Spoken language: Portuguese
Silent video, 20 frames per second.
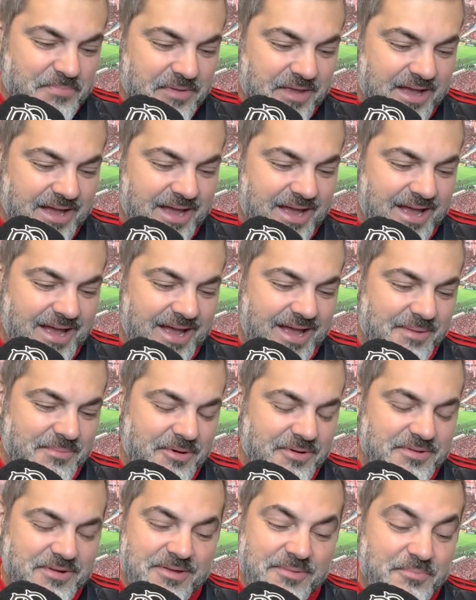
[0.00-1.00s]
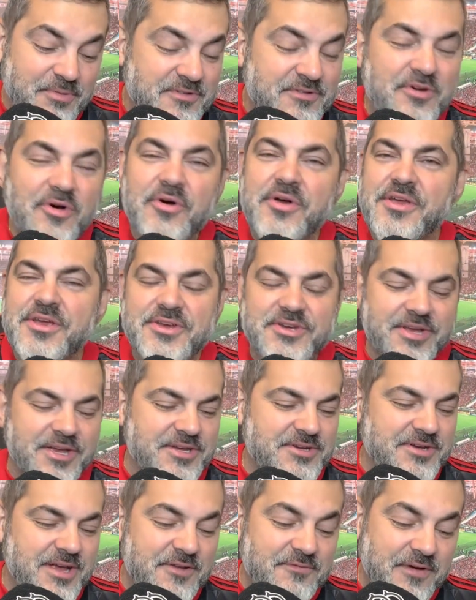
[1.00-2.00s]
É, ai, meu Deus, é por isso que eu ri,
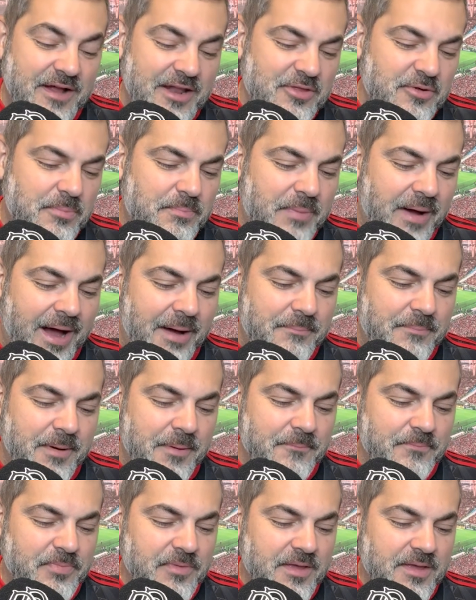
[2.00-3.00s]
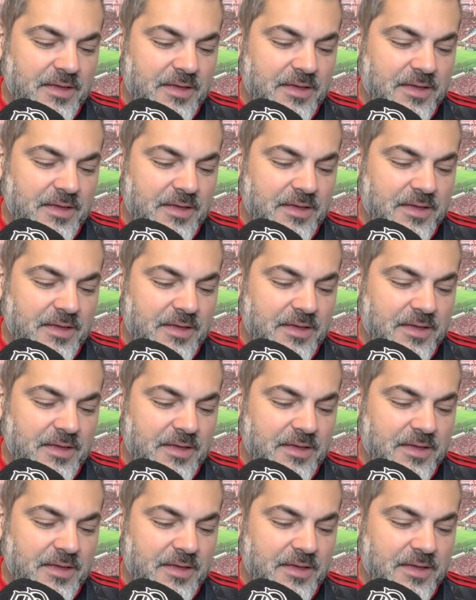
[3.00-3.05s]
gente, que ele fala do Papa